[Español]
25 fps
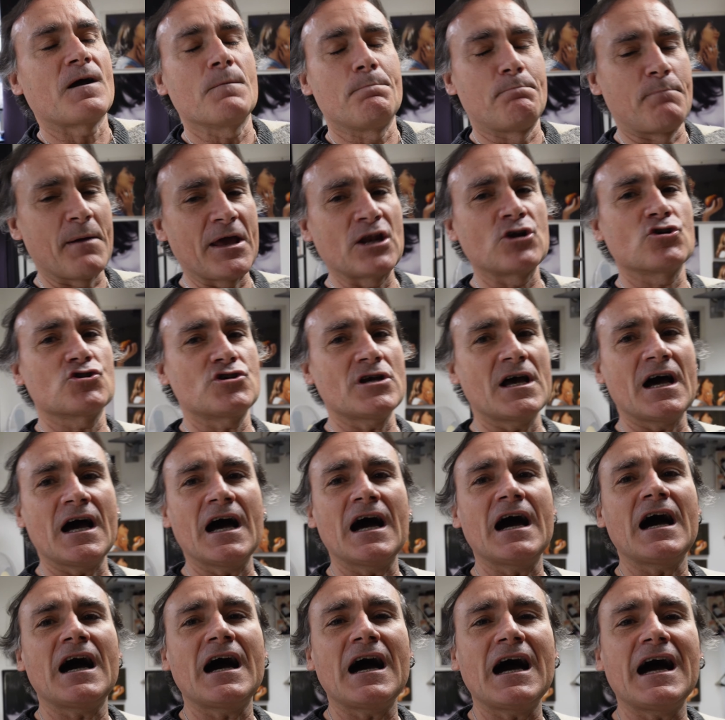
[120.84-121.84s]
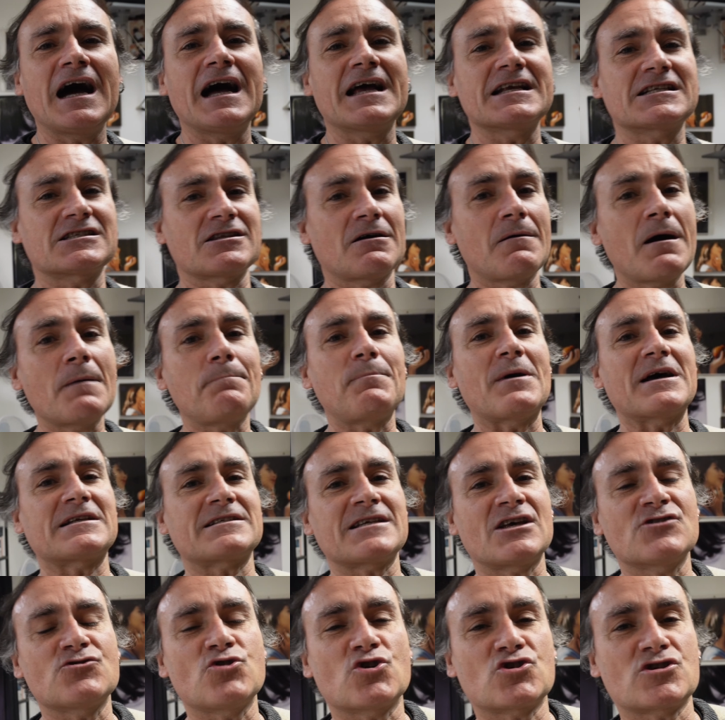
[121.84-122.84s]
pero ya estaba
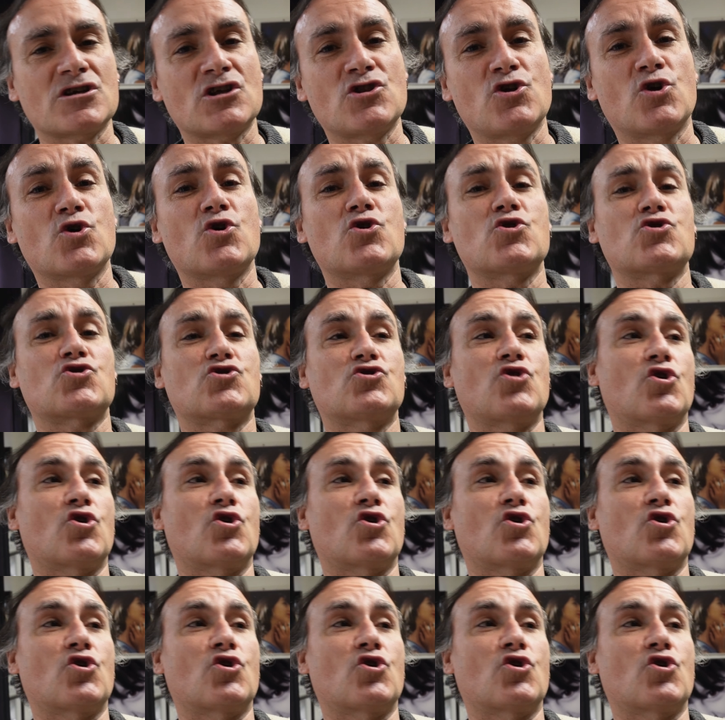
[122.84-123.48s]
pasándose de los